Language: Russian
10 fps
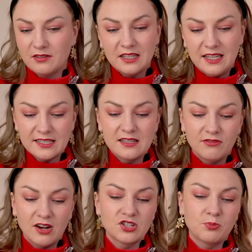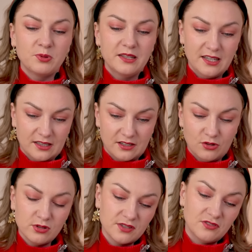Если ваша планетка
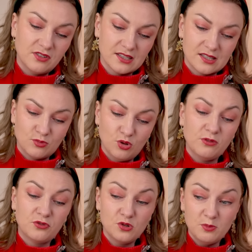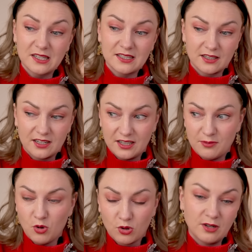находится в 12 доме в тюрьме с
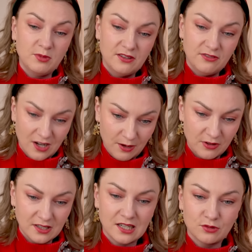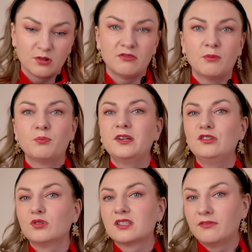открытыми окнами и дверями, из которого вам
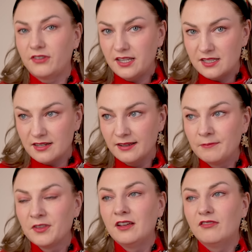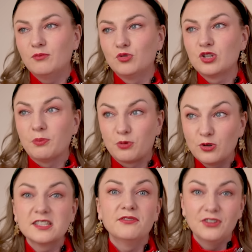придется выйти, вам нужно
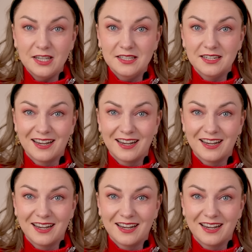просто выйти,